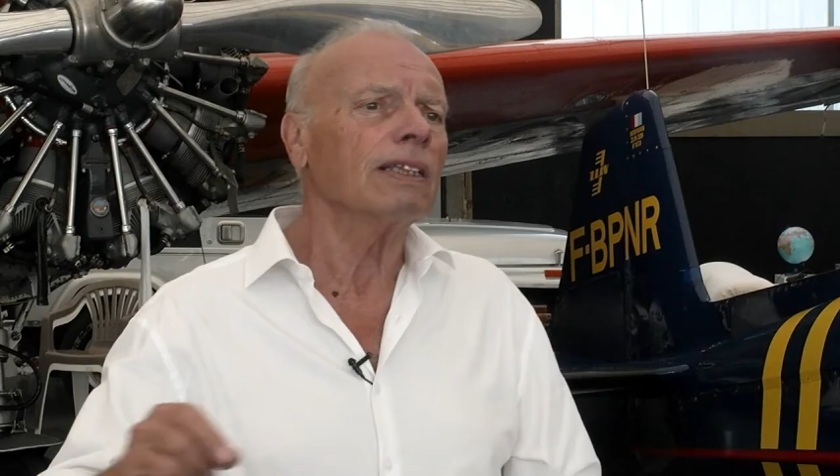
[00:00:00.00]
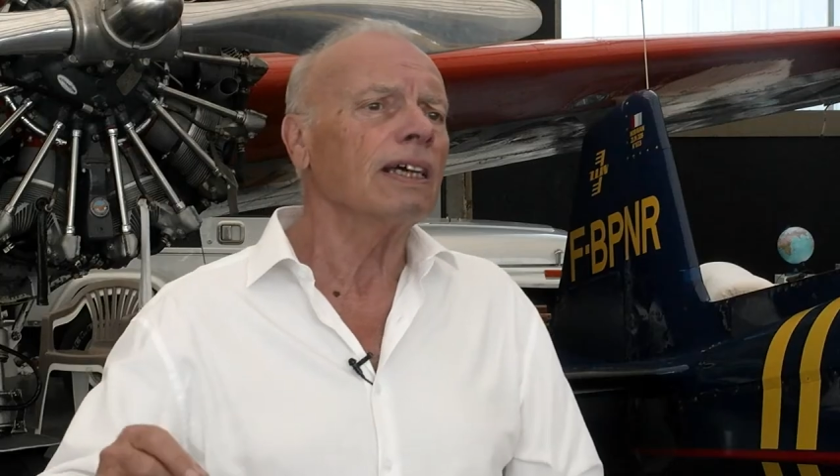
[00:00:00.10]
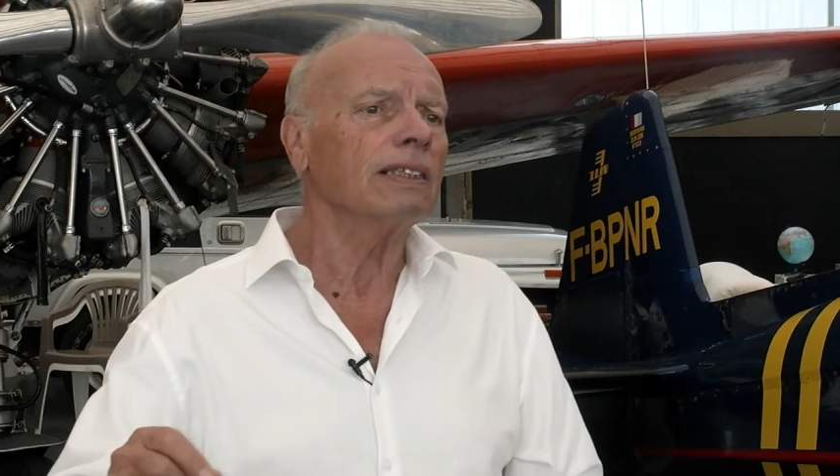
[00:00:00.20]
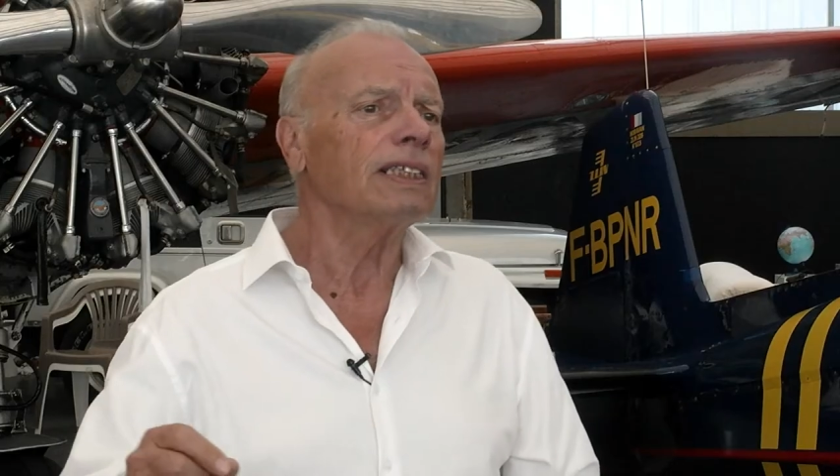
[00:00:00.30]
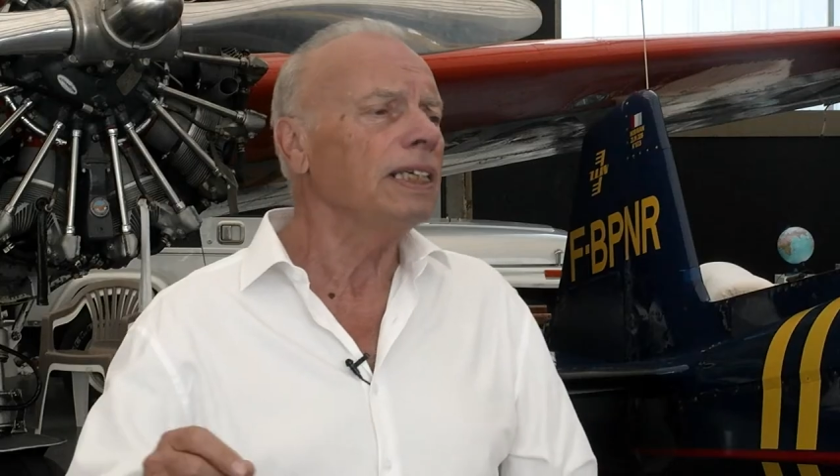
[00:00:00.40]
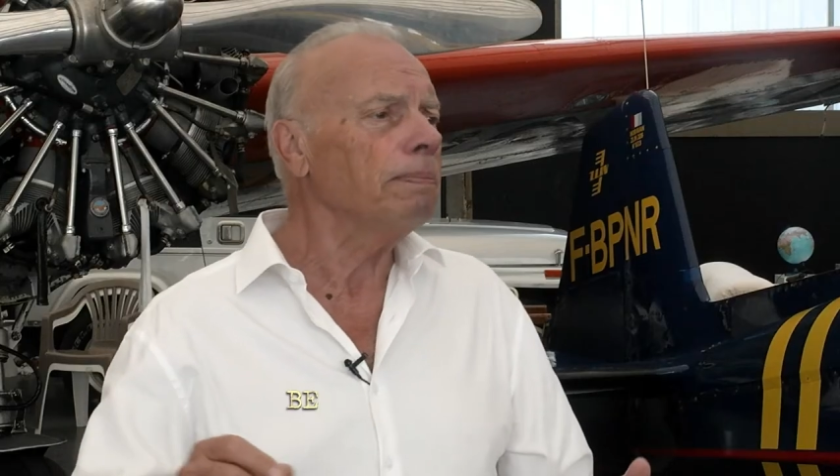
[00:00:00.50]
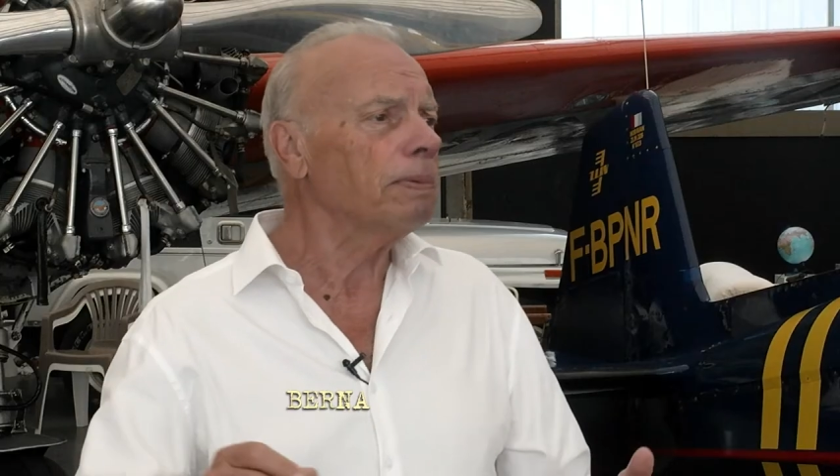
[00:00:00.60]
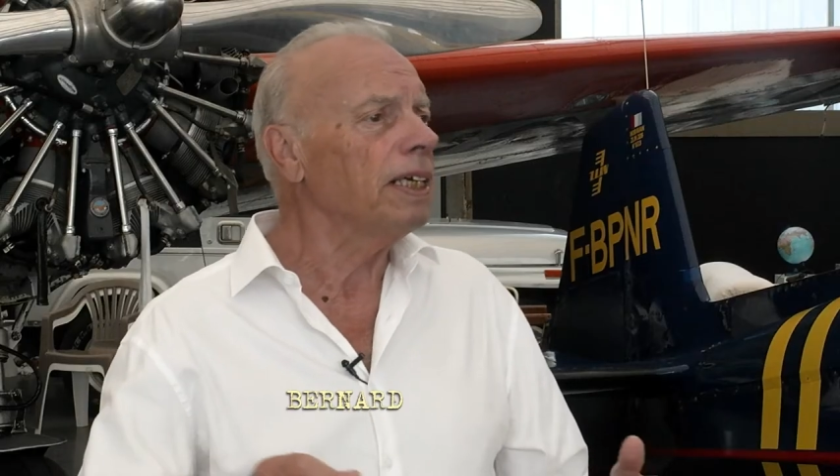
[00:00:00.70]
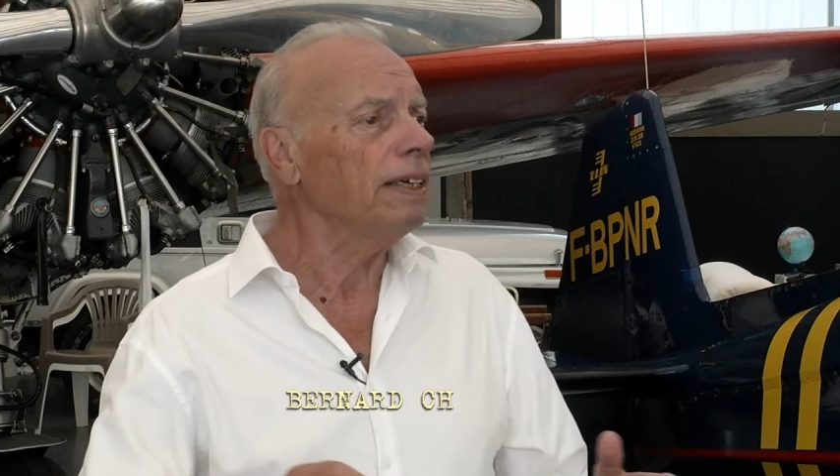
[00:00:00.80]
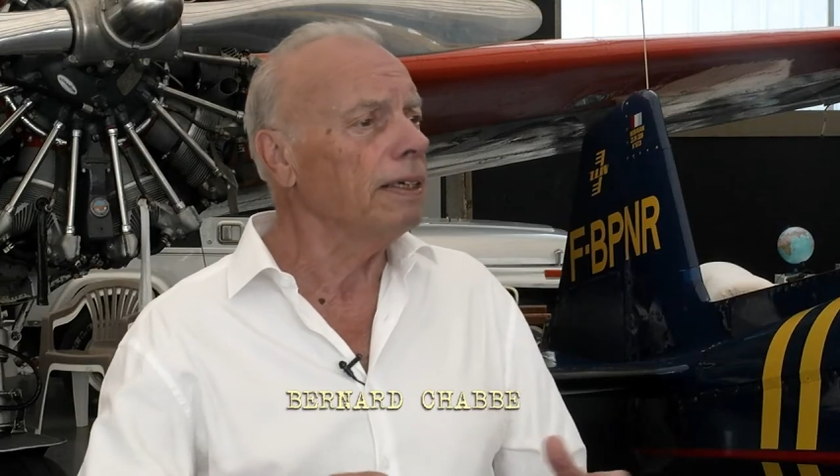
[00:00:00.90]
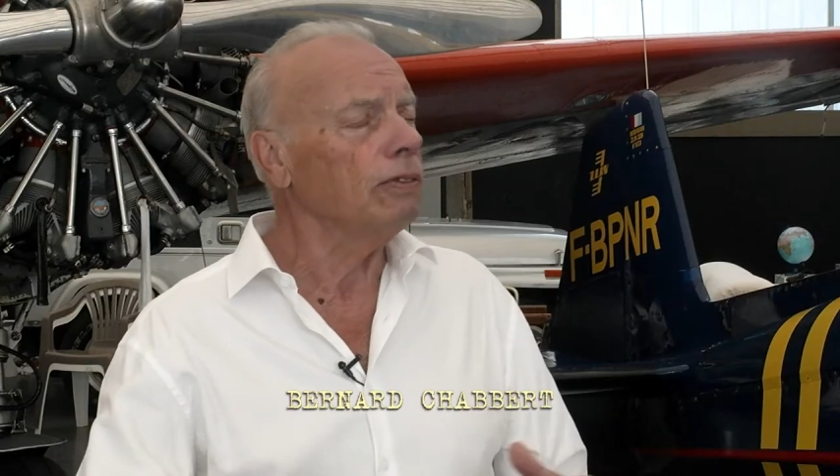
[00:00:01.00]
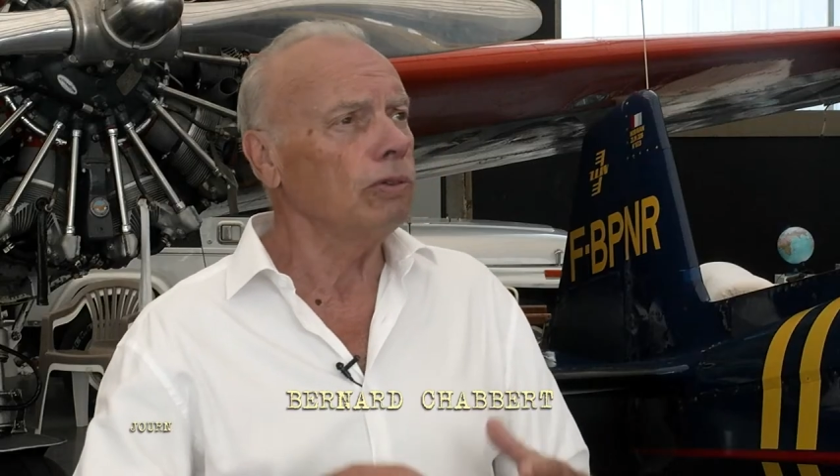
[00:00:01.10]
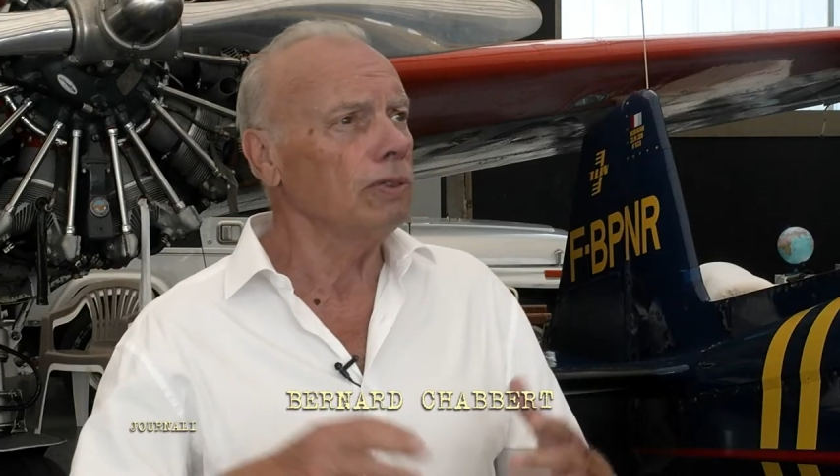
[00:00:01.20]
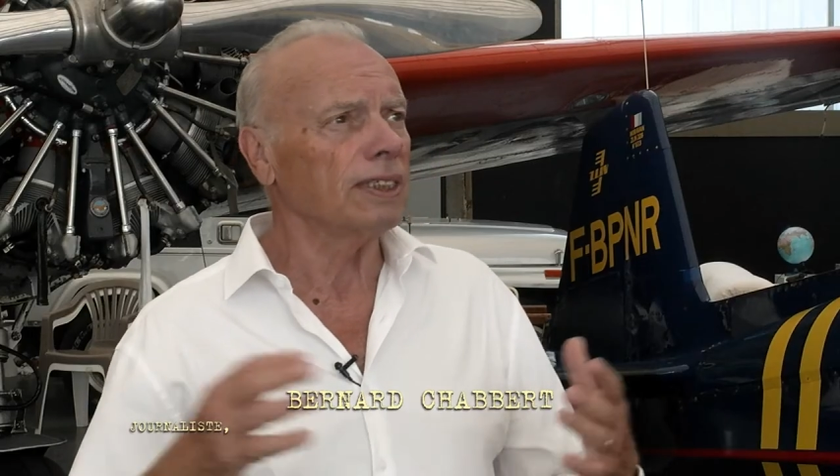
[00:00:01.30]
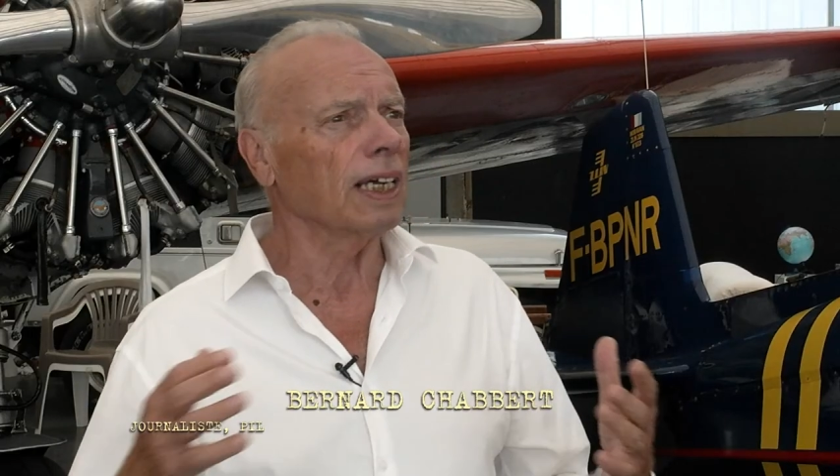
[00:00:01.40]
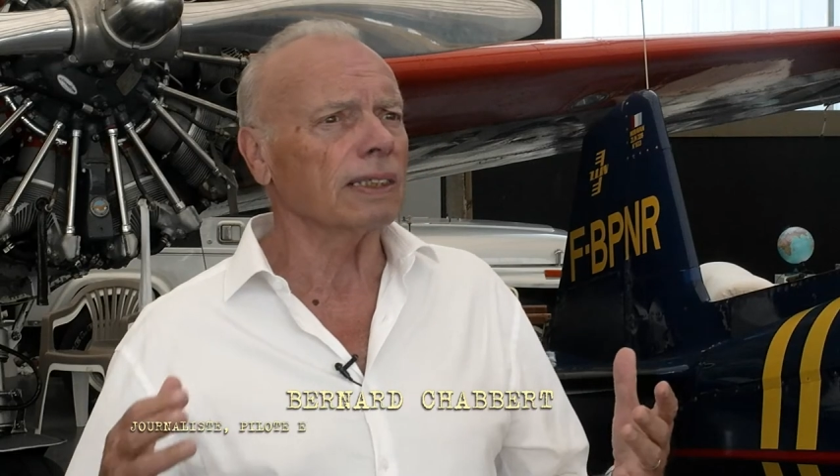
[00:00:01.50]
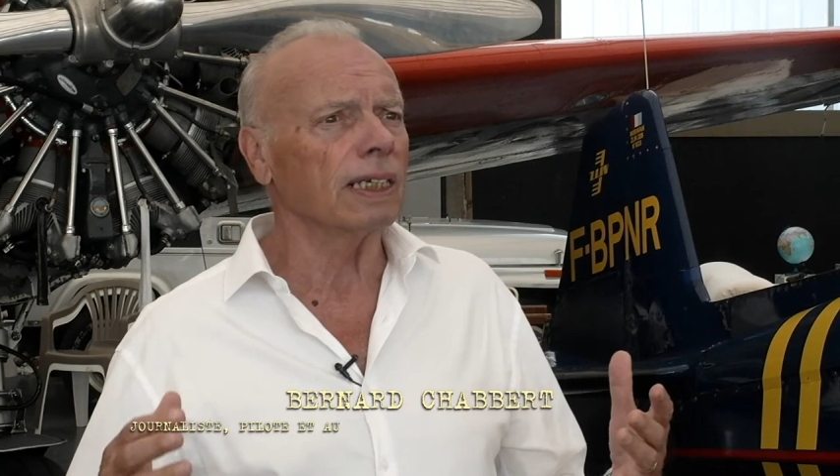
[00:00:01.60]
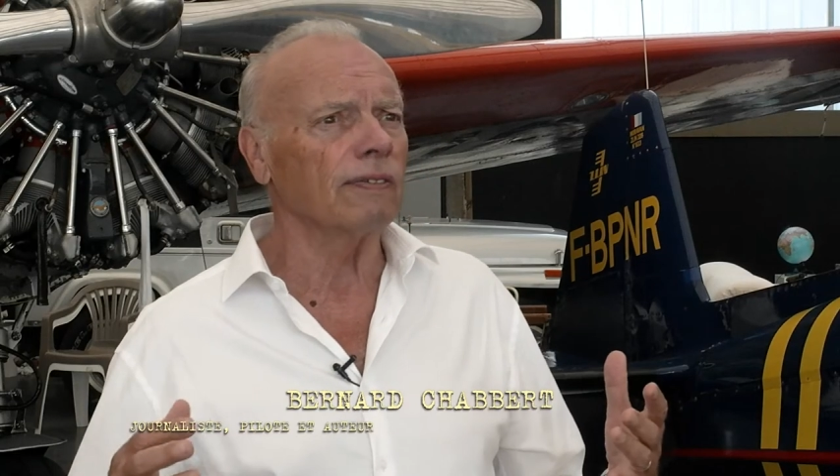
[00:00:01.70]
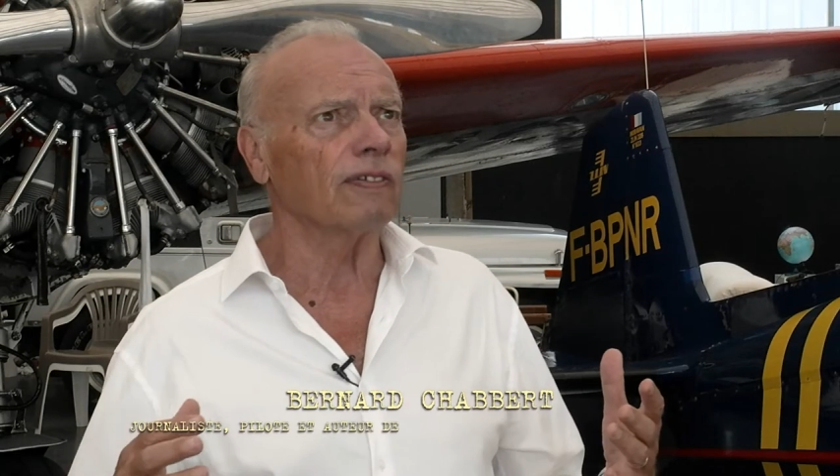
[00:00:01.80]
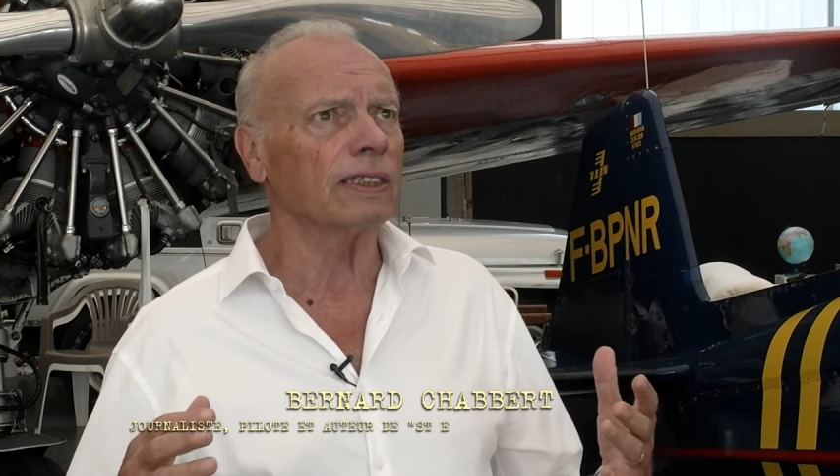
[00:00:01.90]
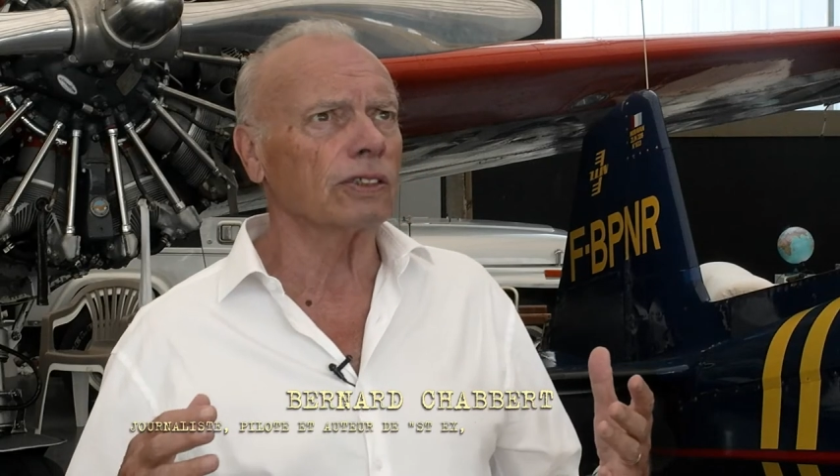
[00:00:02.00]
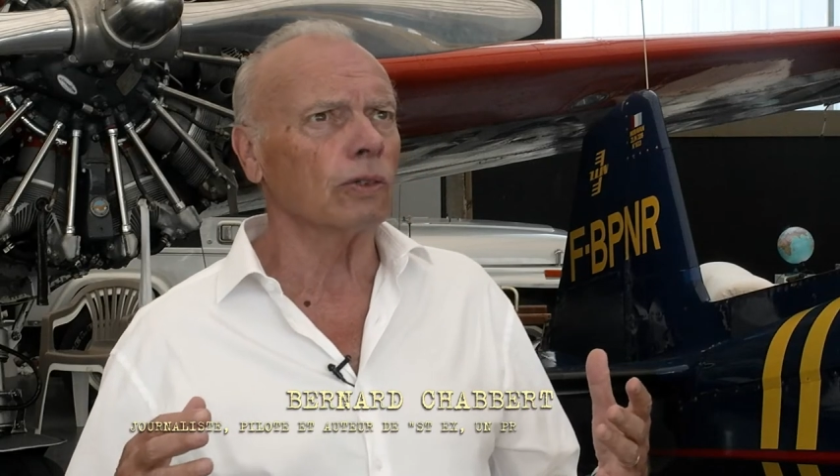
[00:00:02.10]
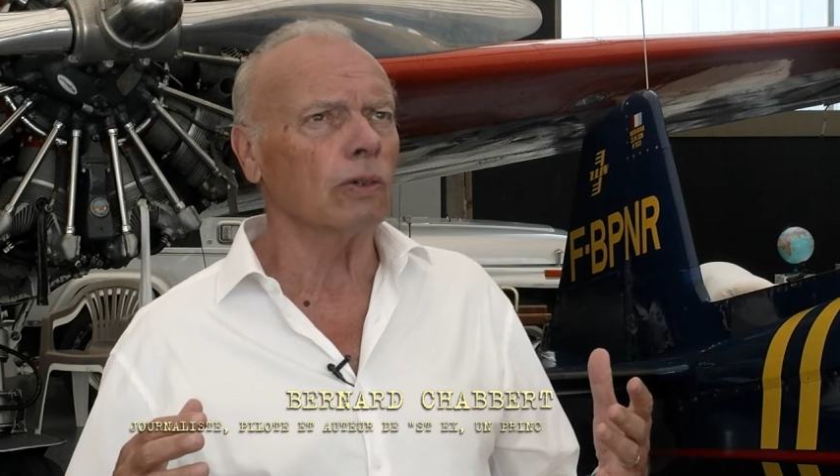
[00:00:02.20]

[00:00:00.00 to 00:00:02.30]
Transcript: d'un type qui, d'une certaine façon,